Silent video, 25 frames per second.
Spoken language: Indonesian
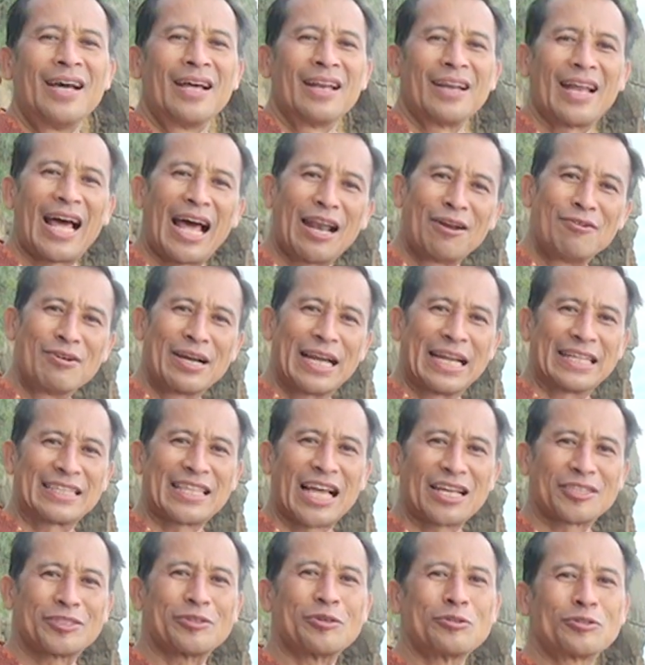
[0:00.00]
Lalu
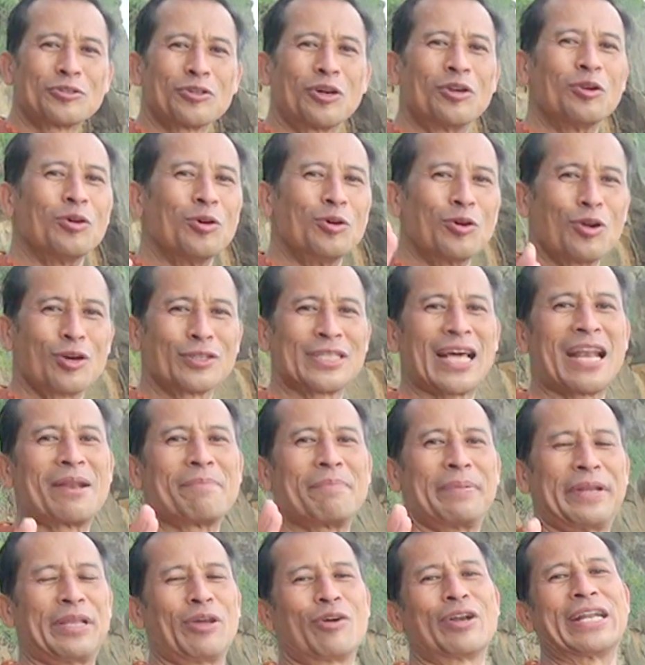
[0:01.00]
kita susun urutan
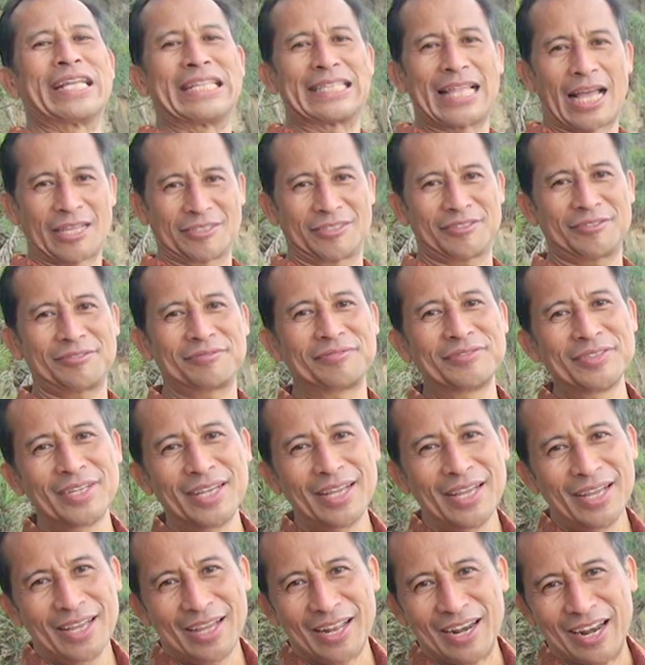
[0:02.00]
prioritas.
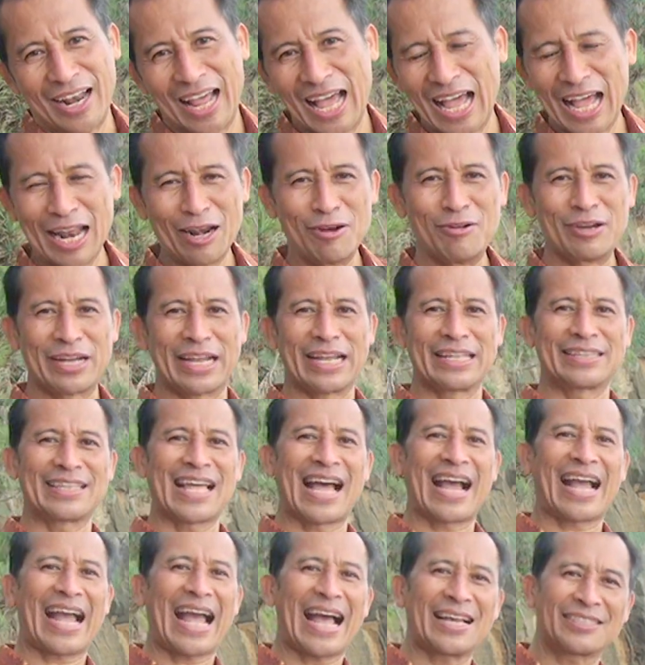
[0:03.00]
Lalu
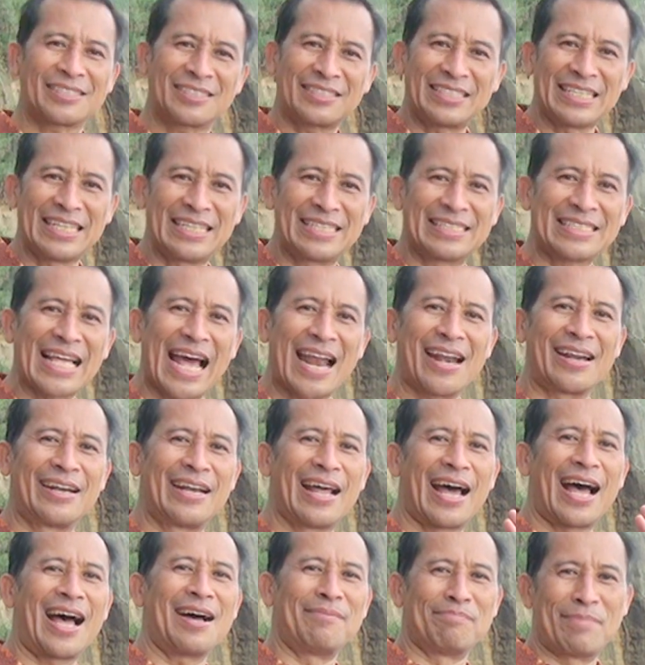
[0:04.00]
kita kasih
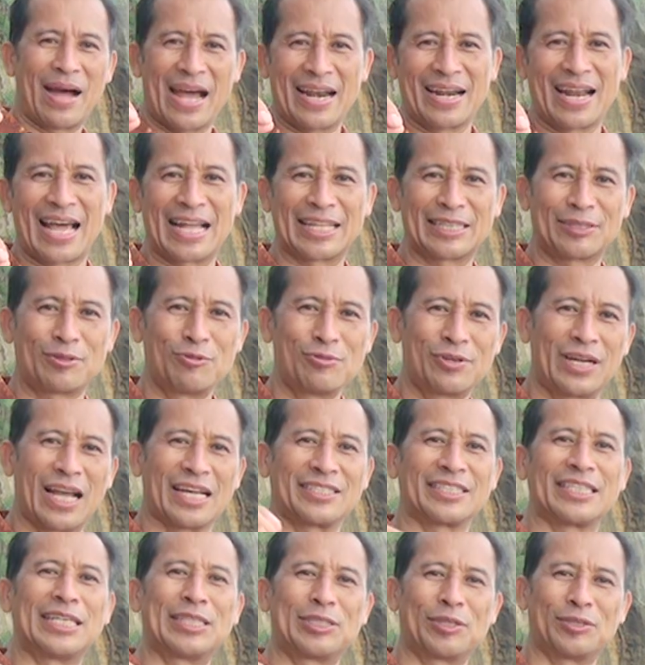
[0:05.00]
tanda mana
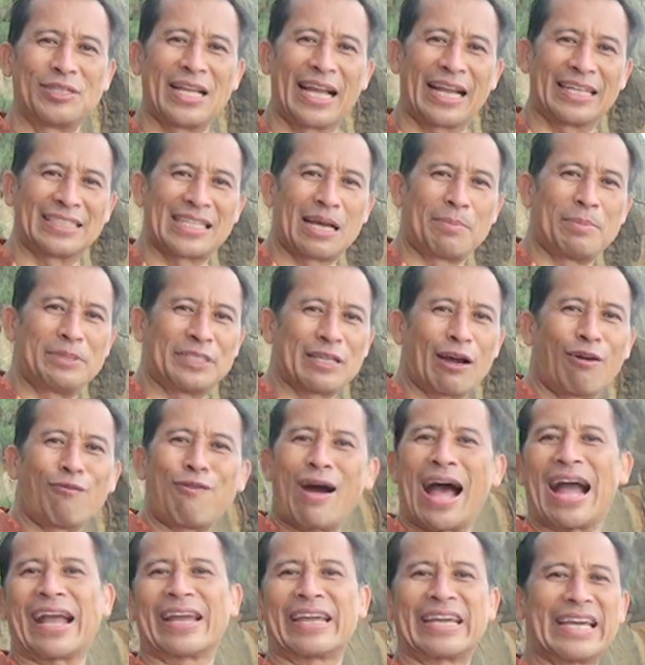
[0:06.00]
tugas itu yang kita bisa
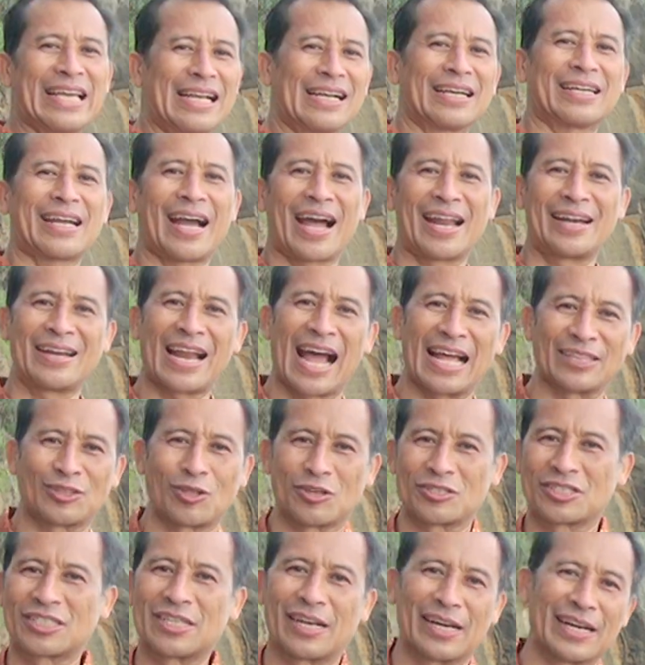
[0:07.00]
wakilkan
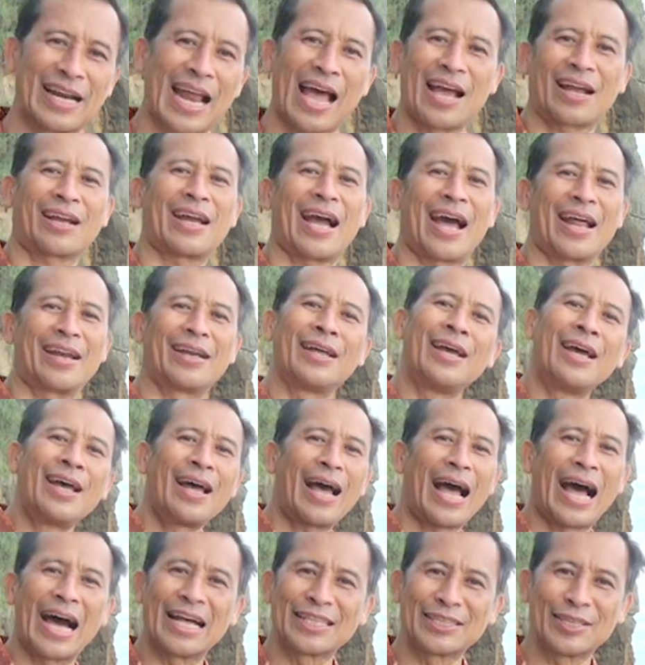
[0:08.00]
atau serahkan
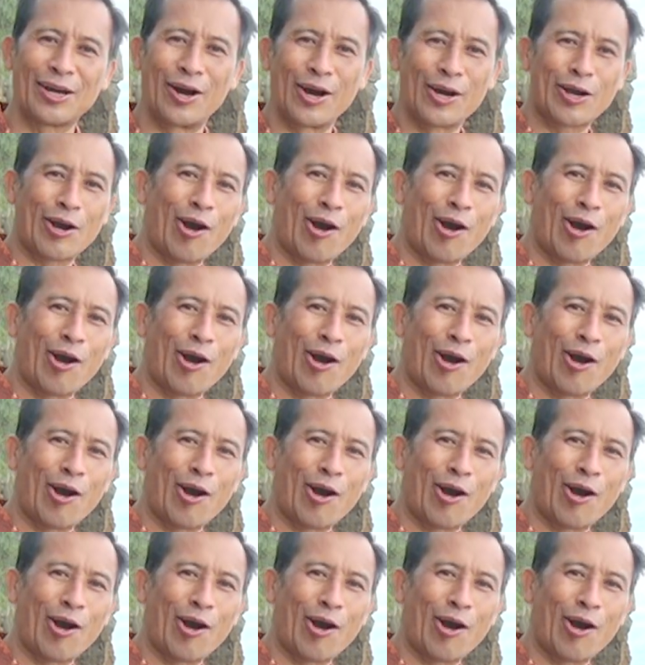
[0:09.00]
atau